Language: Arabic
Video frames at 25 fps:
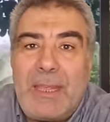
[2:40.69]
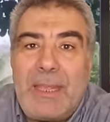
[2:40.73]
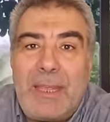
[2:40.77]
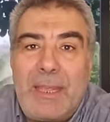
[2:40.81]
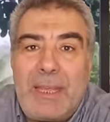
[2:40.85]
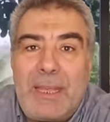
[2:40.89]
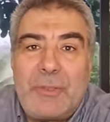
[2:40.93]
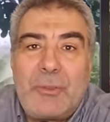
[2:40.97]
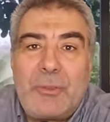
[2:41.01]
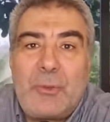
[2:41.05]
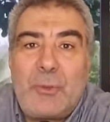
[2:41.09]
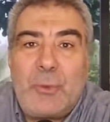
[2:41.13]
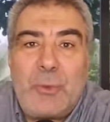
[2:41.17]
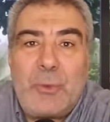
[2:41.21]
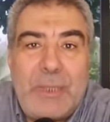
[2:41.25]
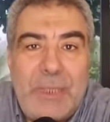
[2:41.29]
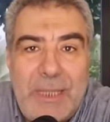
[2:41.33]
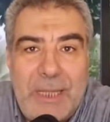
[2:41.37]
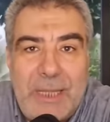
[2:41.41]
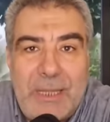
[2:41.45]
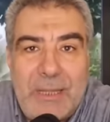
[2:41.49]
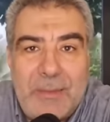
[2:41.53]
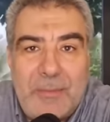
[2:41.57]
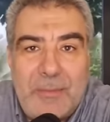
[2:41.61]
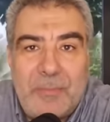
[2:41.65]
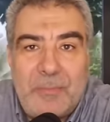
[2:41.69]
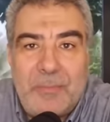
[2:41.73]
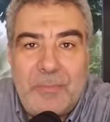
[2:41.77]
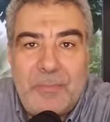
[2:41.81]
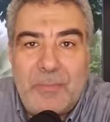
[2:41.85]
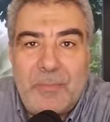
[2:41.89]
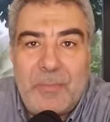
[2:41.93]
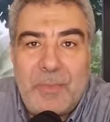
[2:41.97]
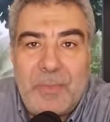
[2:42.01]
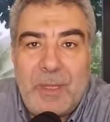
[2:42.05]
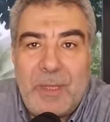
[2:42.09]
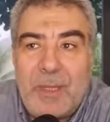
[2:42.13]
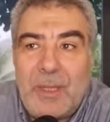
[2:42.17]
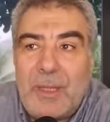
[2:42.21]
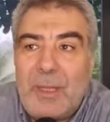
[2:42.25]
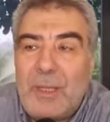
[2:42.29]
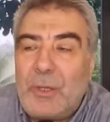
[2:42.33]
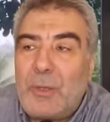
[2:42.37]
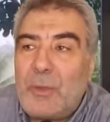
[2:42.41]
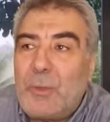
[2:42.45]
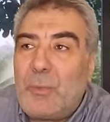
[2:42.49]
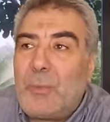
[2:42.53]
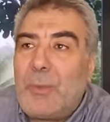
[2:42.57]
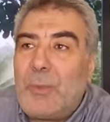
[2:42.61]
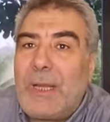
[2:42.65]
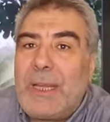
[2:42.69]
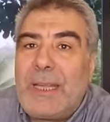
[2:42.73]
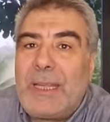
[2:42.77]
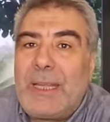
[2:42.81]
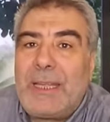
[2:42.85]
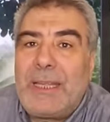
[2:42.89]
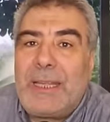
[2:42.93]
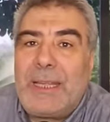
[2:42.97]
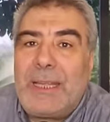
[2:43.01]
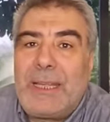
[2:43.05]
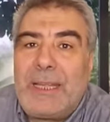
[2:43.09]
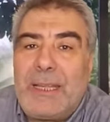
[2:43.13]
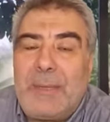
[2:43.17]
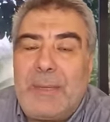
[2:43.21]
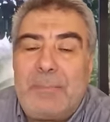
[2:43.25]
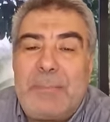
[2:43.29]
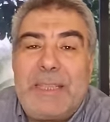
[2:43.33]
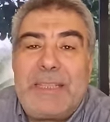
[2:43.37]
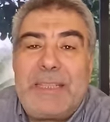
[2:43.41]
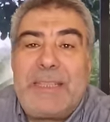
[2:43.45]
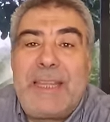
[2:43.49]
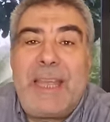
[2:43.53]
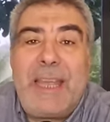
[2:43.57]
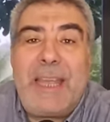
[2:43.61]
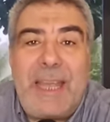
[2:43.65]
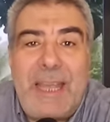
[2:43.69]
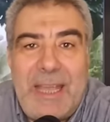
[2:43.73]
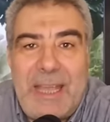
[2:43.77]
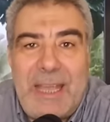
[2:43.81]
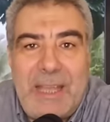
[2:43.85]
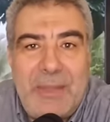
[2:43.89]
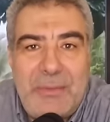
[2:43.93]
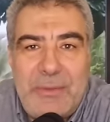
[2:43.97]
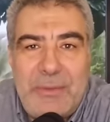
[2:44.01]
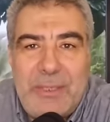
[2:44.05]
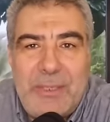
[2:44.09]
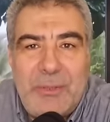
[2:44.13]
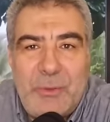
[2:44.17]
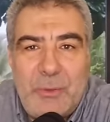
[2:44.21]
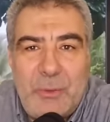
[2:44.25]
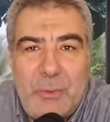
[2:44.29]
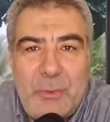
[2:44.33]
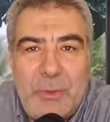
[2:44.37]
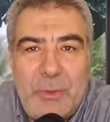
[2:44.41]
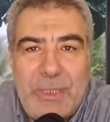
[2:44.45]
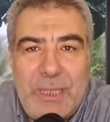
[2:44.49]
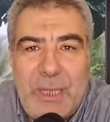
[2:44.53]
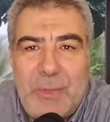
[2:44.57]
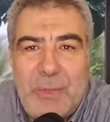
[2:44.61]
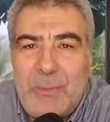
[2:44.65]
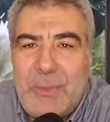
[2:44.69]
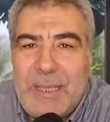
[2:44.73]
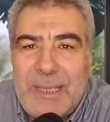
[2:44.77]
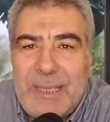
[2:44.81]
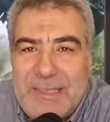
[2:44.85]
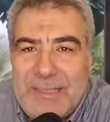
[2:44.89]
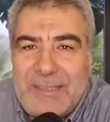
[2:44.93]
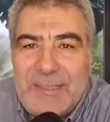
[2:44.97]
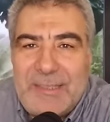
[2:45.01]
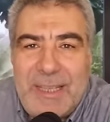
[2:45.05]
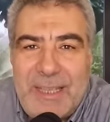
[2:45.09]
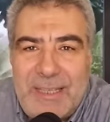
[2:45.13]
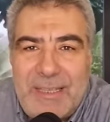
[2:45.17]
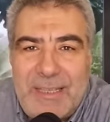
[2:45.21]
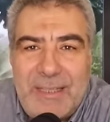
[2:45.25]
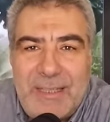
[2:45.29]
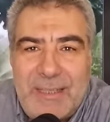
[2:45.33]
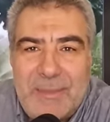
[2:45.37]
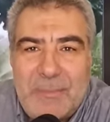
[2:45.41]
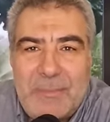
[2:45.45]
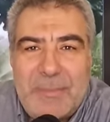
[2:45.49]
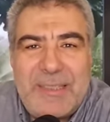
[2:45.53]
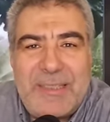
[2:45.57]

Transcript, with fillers: الدنيا ومتاع هذه الدنيا ويسأل